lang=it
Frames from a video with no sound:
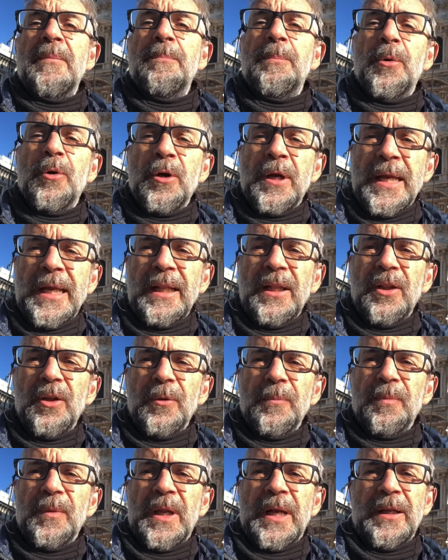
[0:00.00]
ponendo
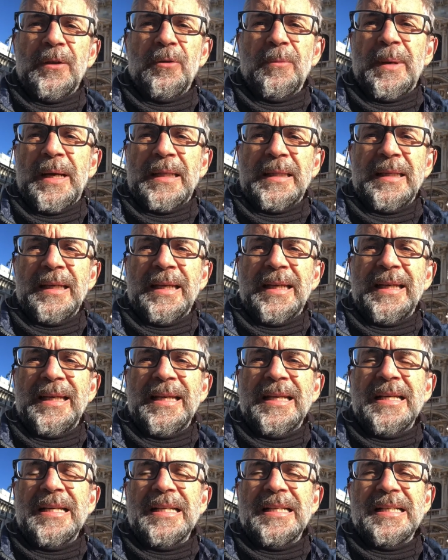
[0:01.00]
la domanda
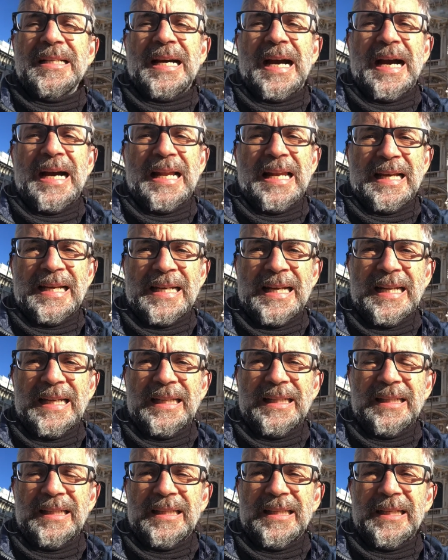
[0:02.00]
che ha la
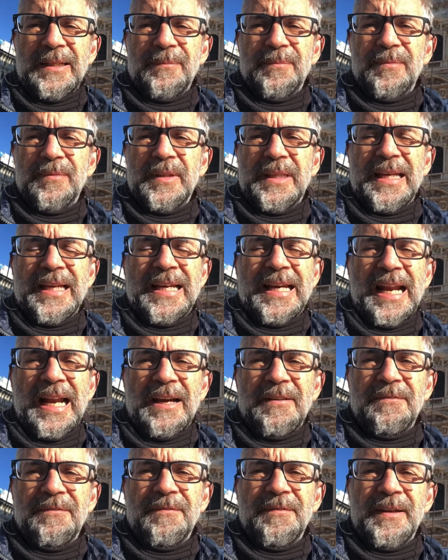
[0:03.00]
grinta, che
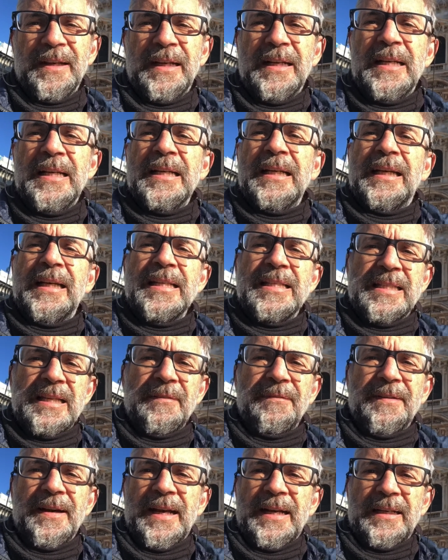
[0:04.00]
graffia, che sa
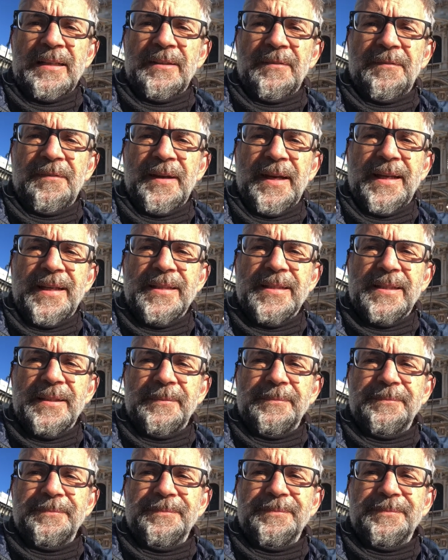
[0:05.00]
fare la differenza.